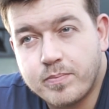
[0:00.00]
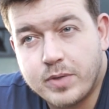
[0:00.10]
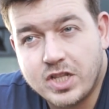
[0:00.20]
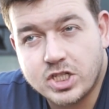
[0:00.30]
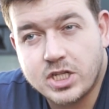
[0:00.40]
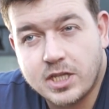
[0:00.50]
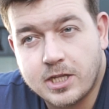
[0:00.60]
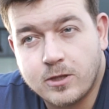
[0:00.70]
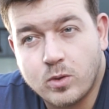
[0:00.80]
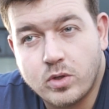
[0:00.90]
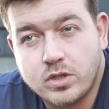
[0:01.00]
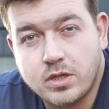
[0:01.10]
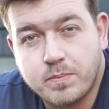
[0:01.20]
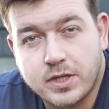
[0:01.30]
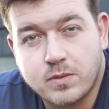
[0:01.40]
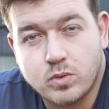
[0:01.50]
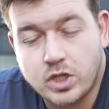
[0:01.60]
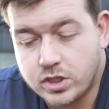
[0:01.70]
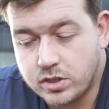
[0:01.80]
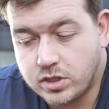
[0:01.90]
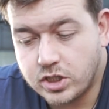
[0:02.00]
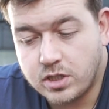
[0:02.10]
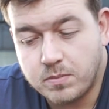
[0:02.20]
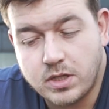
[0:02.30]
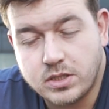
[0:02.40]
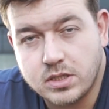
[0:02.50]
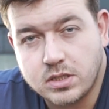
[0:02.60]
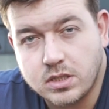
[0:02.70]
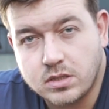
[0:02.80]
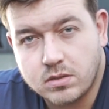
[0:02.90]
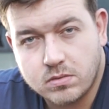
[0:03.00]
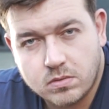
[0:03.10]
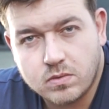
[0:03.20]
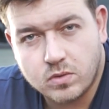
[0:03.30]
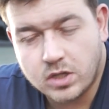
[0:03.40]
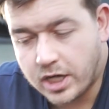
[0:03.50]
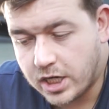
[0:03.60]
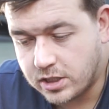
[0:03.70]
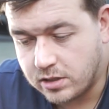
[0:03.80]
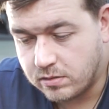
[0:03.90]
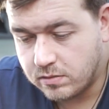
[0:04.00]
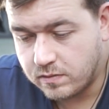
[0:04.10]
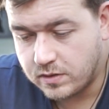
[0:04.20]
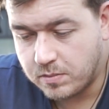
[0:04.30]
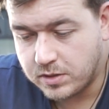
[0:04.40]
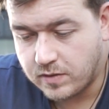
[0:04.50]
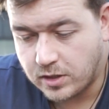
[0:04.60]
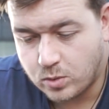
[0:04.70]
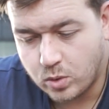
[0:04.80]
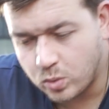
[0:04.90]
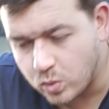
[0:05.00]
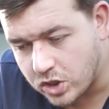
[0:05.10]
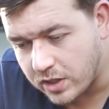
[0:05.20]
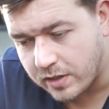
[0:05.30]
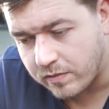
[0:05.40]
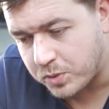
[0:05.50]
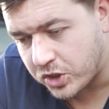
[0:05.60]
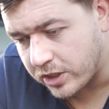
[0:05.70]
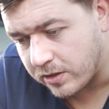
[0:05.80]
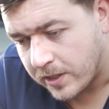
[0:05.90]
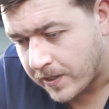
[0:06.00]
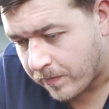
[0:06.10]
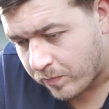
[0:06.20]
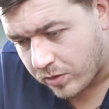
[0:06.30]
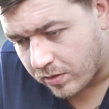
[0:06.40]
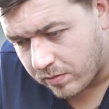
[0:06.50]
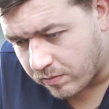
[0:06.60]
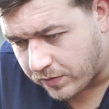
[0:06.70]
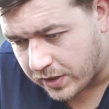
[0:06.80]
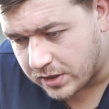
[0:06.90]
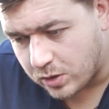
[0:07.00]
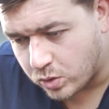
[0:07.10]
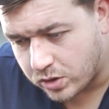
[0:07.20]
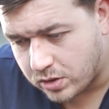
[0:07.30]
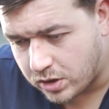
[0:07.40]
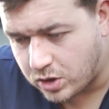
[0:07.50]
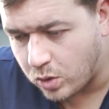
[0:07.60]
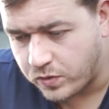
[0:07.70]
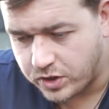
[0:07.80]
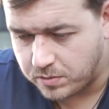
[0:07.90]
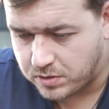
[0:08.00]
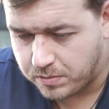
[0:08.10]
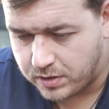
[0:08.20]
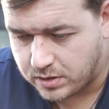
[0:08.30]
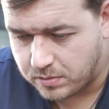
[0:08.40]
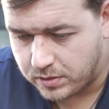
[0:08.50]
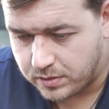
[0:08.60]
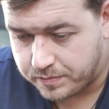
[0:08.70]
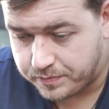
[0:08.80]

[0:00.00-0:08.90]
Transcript: приложение на андроиде, и поэтому начал с HTML и CSS. Вот такая же взаимосвязь. Только тут человек вообще в конце уже тестировщиком собрался быть.